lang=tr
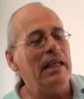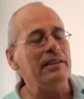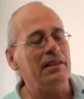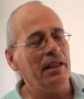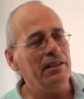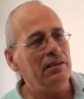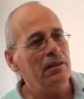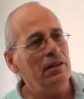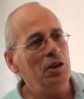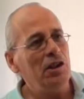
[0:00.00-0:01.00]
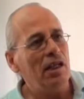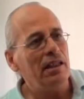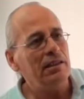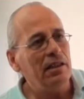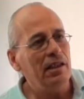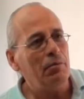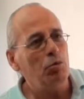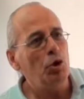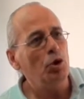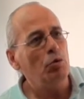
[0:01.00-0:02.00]
Nasılsınız? İşler nasıl gider?
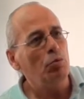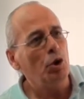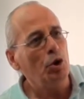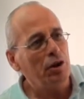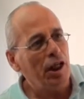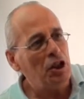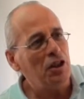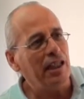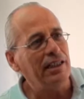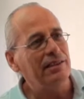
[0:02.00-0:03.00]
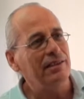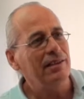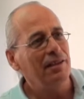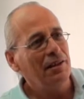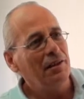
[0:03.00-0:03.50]
Yani bugün, bugün geçirdiniz.